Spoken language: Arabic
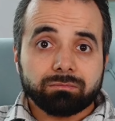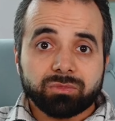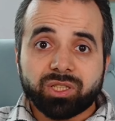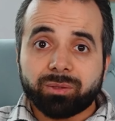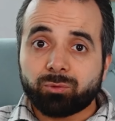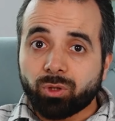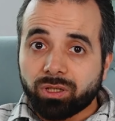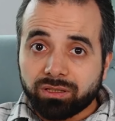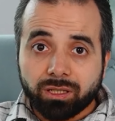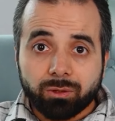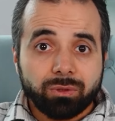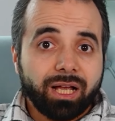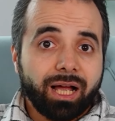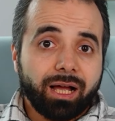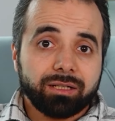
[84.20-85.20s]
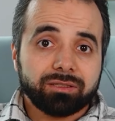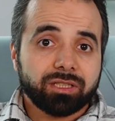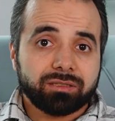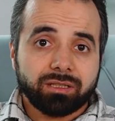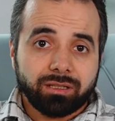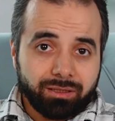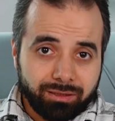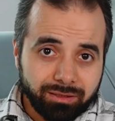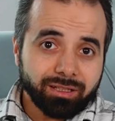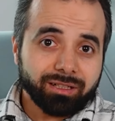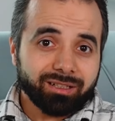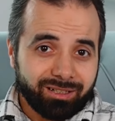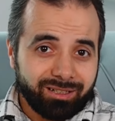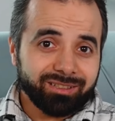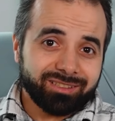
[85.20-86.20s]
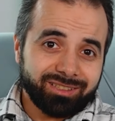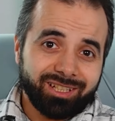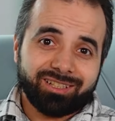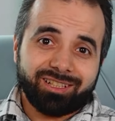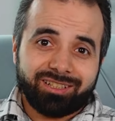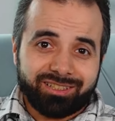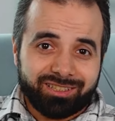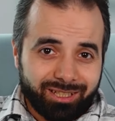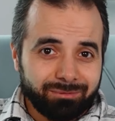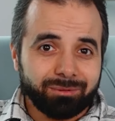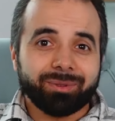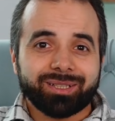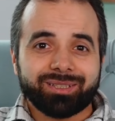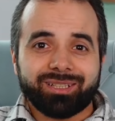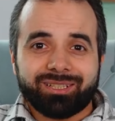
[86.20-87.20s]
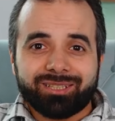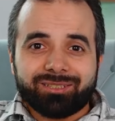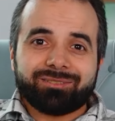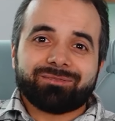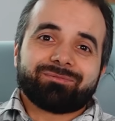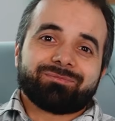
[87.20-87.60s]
يبدو أنه لا حاجة لقراءة هذا الكتاب بعد الآن